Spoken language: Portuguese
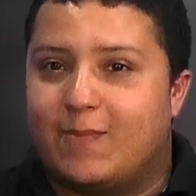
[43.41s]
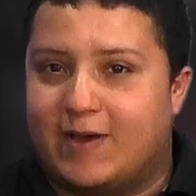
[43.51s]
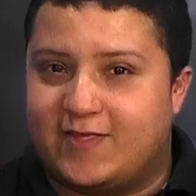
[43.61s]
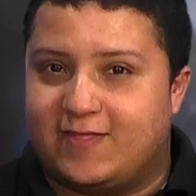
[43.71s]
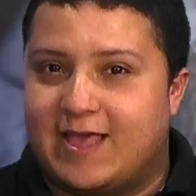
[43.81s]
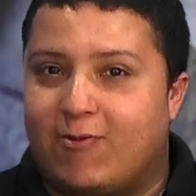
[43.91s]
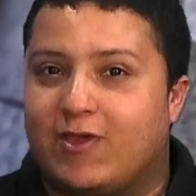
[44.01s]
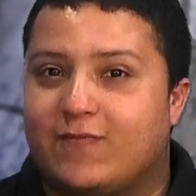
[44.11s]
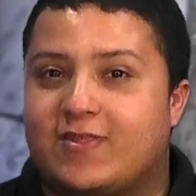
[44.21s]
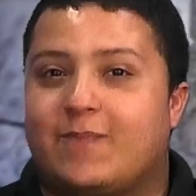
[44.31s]
Mas se tem algo
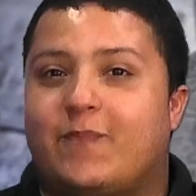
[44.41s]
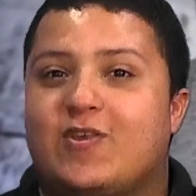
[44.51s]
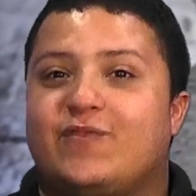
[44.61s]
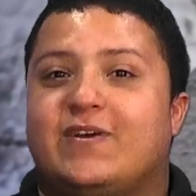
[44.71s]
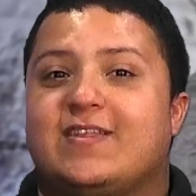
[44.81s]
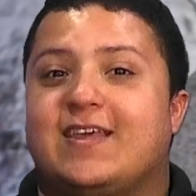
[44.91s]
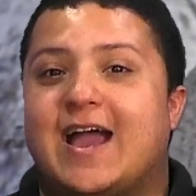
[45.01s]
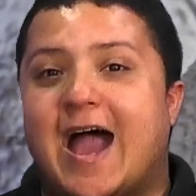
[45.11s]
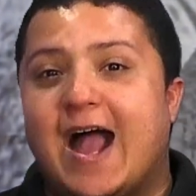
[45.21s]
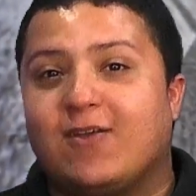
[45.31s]
que você pode fazer
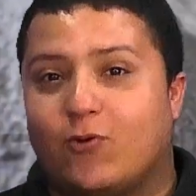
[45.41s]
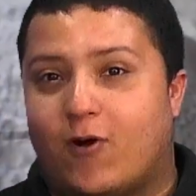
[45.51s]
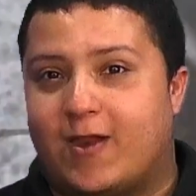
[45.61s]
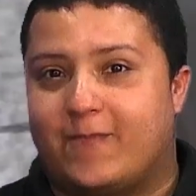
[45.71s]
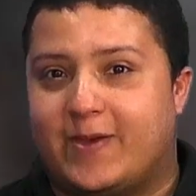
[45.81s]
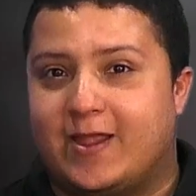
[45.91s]
agora para